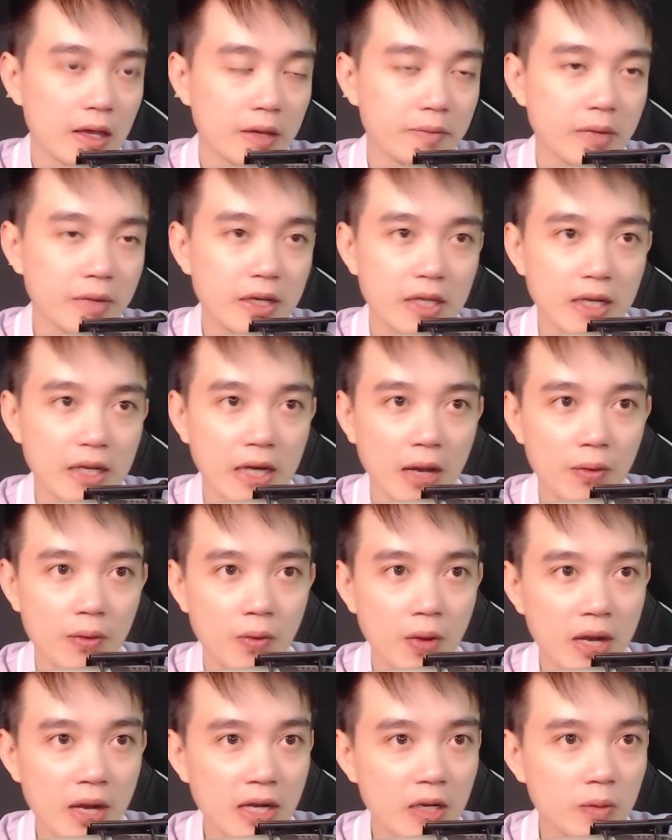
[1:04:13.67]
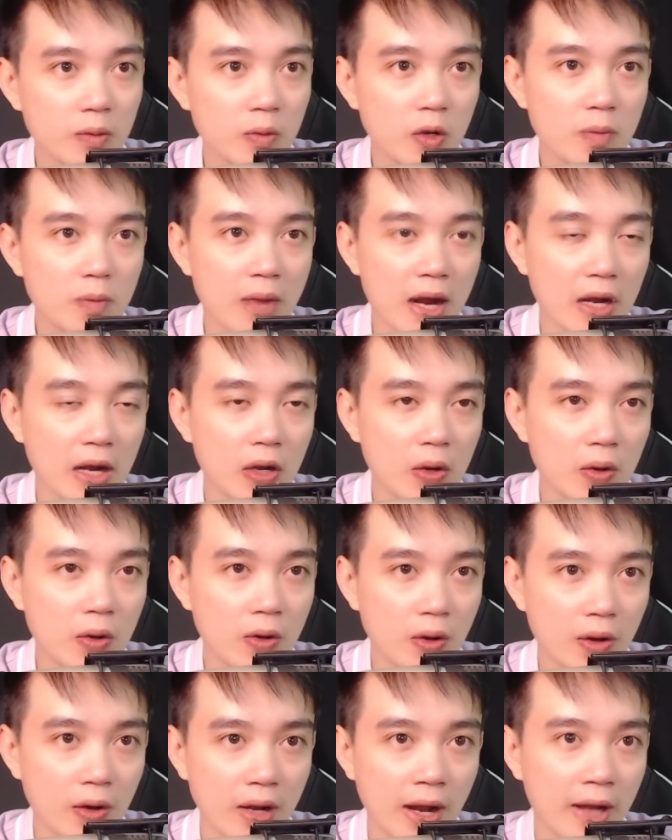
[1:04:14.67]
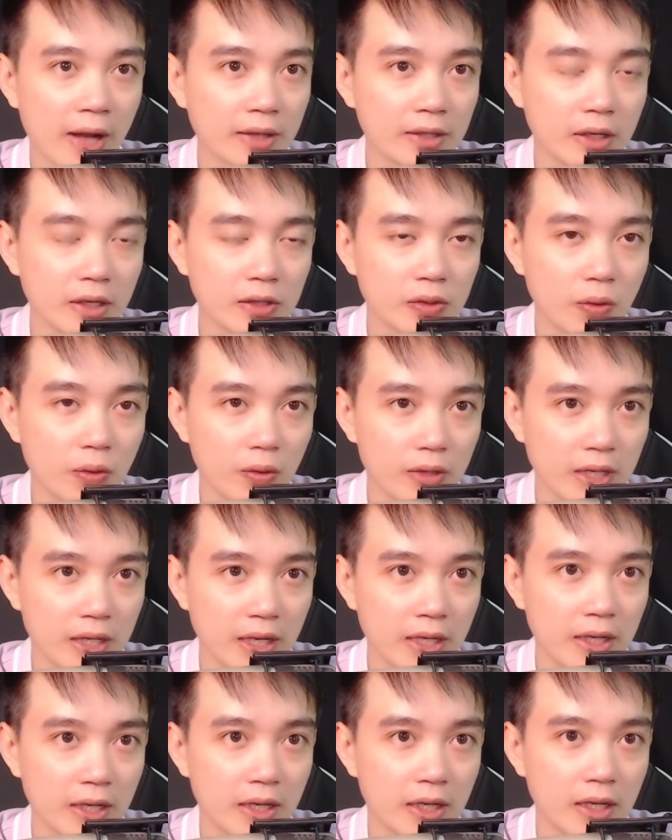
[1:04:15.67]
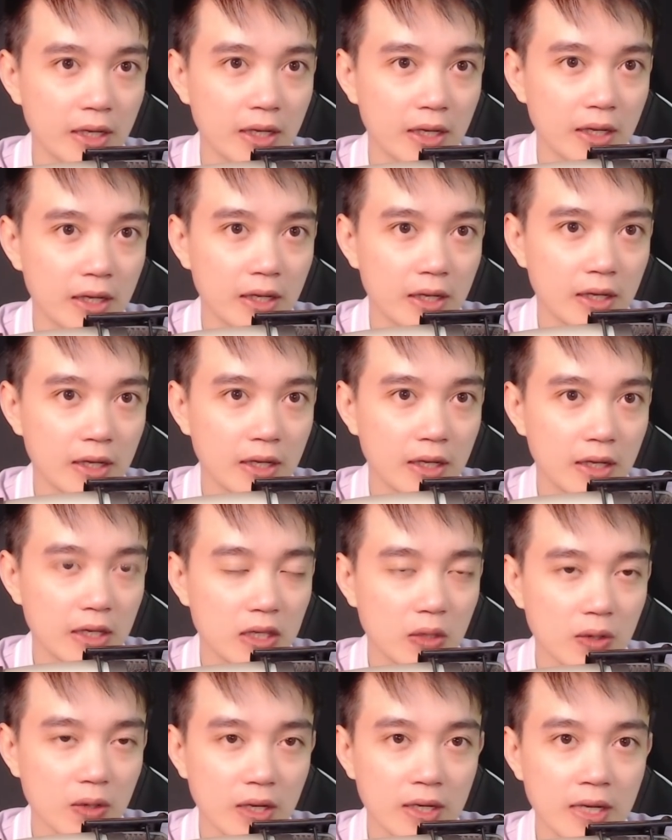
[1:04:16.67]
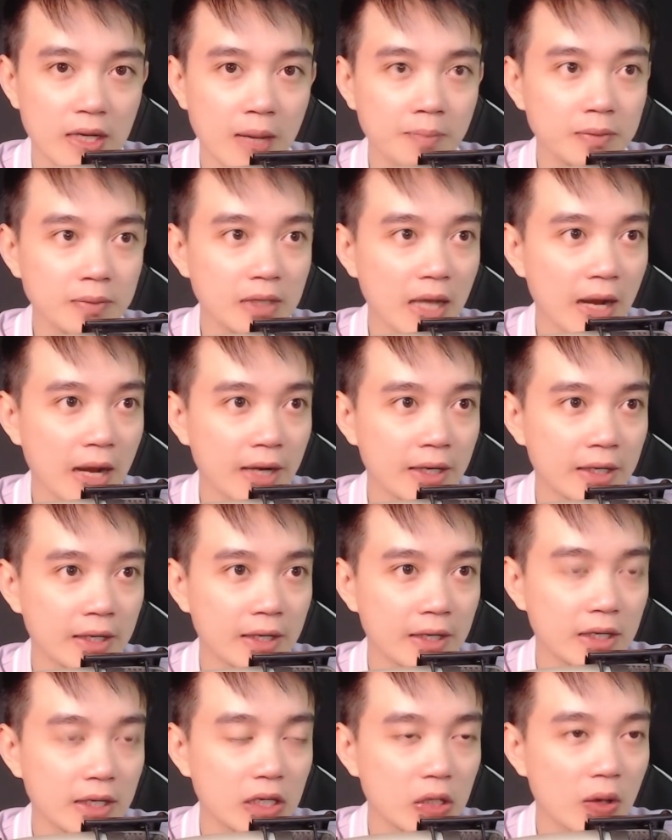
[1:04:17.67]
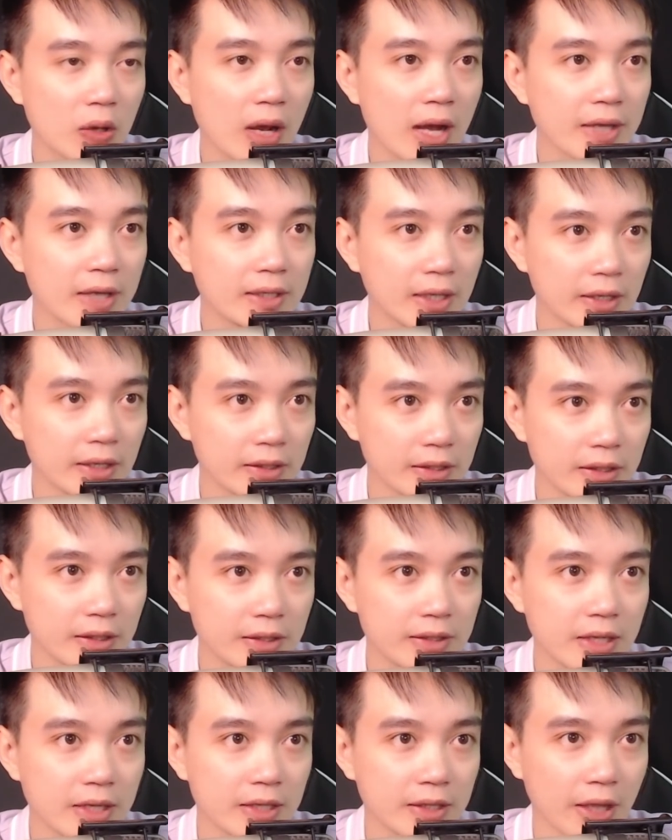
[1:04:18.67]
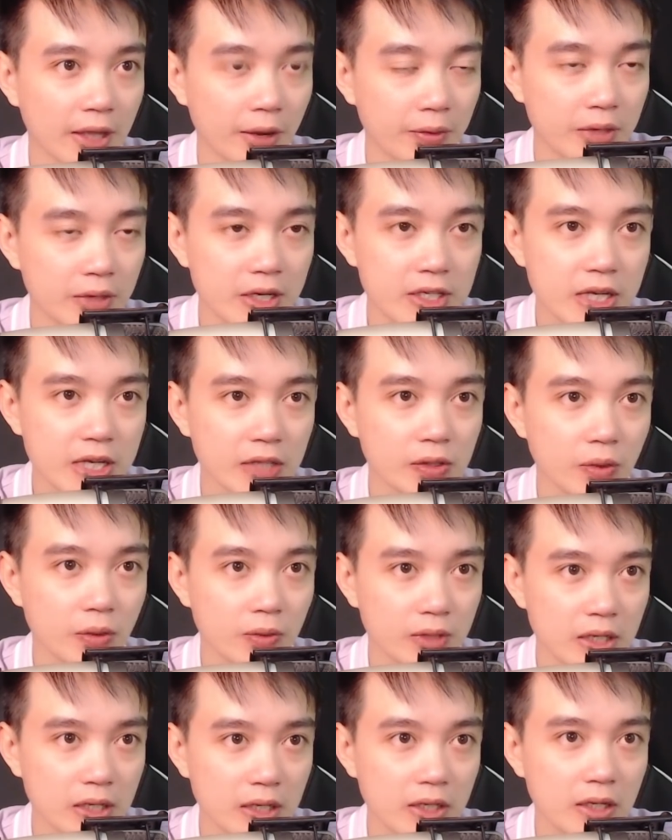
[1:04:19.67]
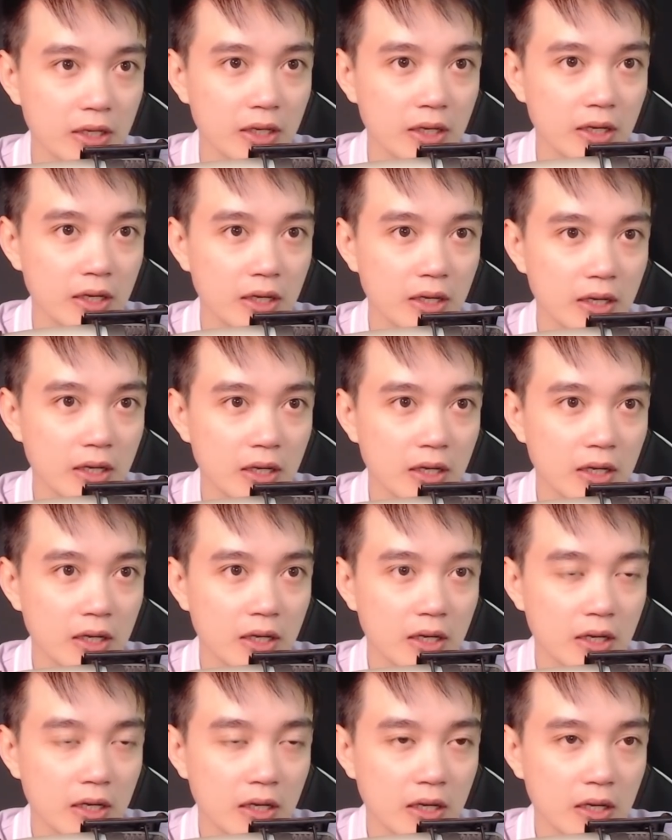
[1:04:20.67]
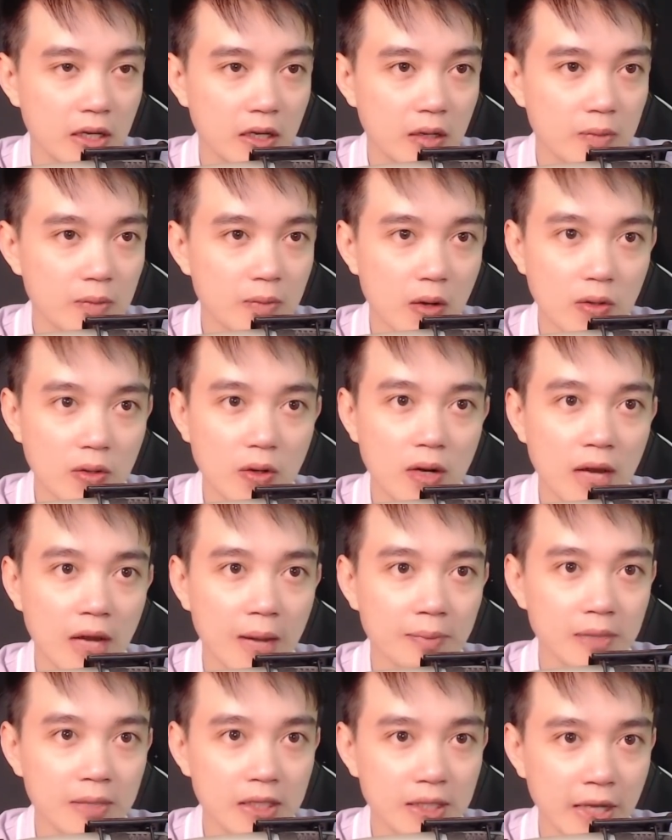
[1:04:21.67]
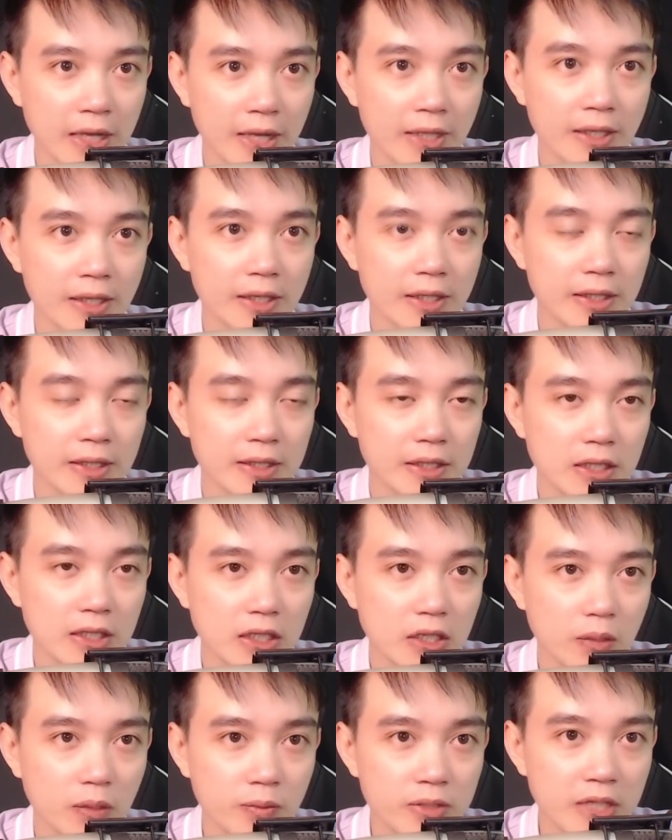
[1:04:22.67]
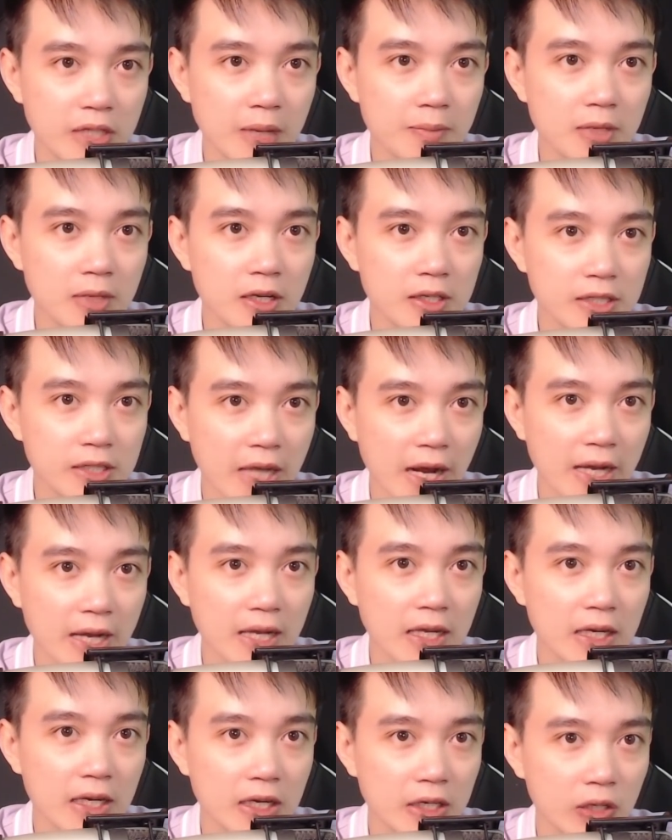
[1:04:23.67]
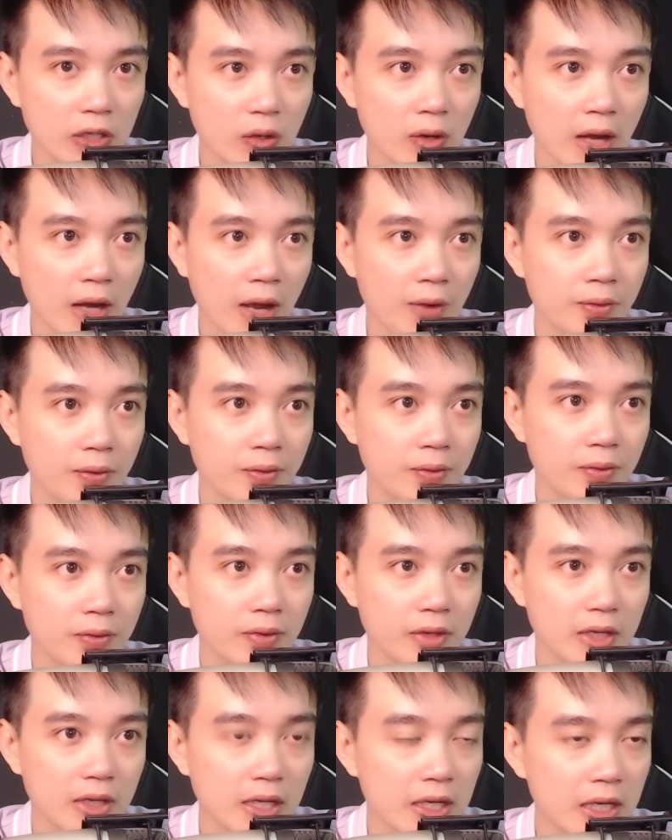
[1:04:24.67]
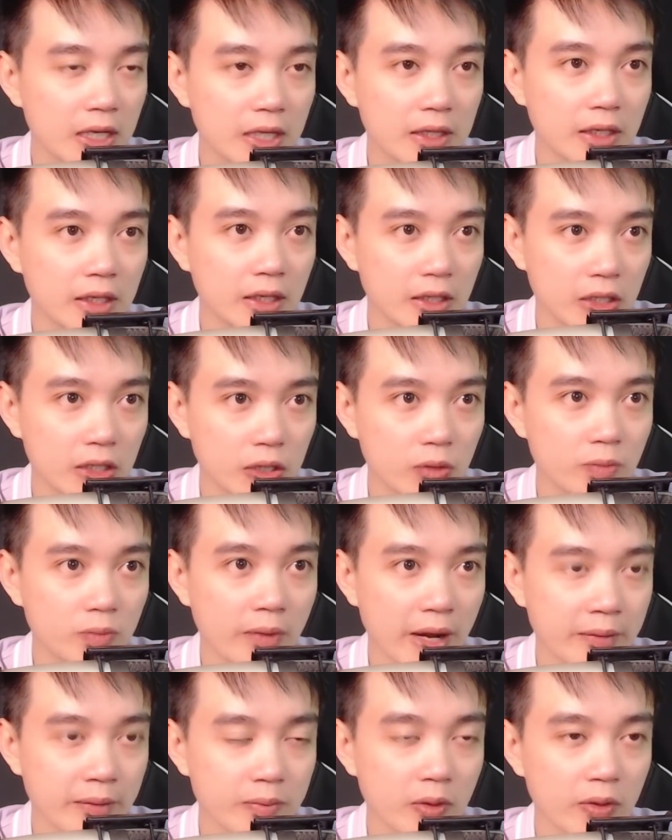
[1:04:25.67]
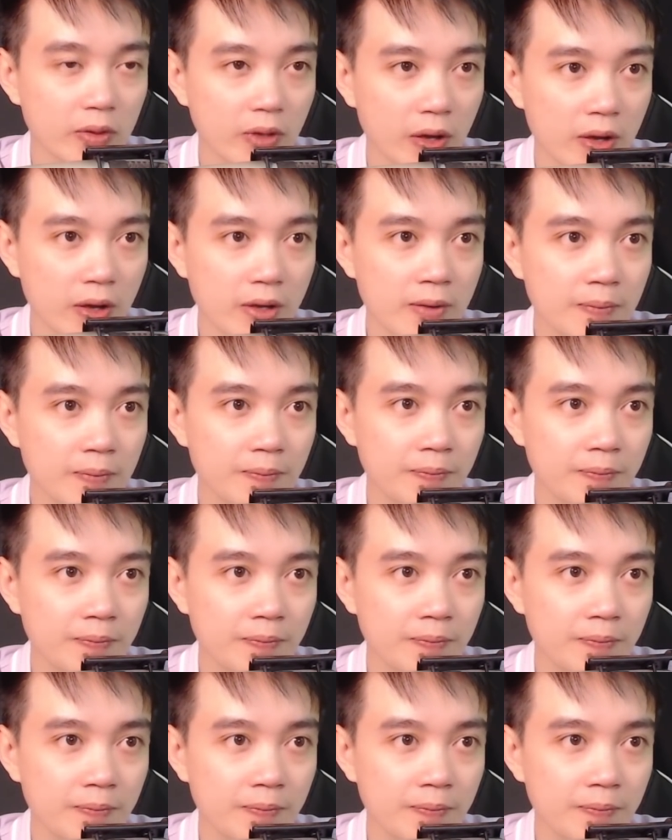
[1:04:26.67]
Bởi vì lão Hóa không có bà con họ hàng thân thuộc gì, cho nên đám tang do hai thằng Tư và Thẹo đứng ra tổ chức. Bọn nó làm như vậy cũng xem như trả cái ơn cho lão vì đã từng cưu mang bọn nó.